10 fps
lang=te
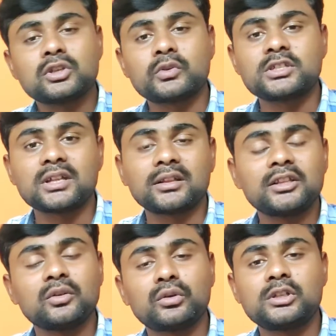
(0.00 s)
సో వచ్చిన తర్వాత
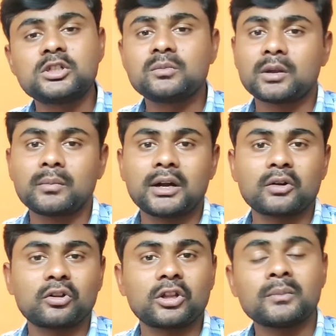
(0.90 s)
దీని గురించి మనం
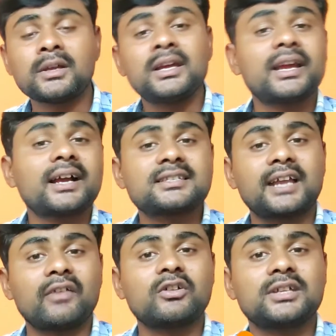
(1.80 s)
మాట్లాడుకుందాం ఇంకా
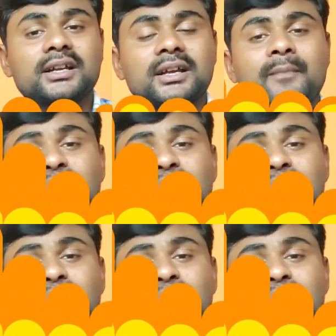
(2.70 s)
సెకండ్ ఉన్నసరికి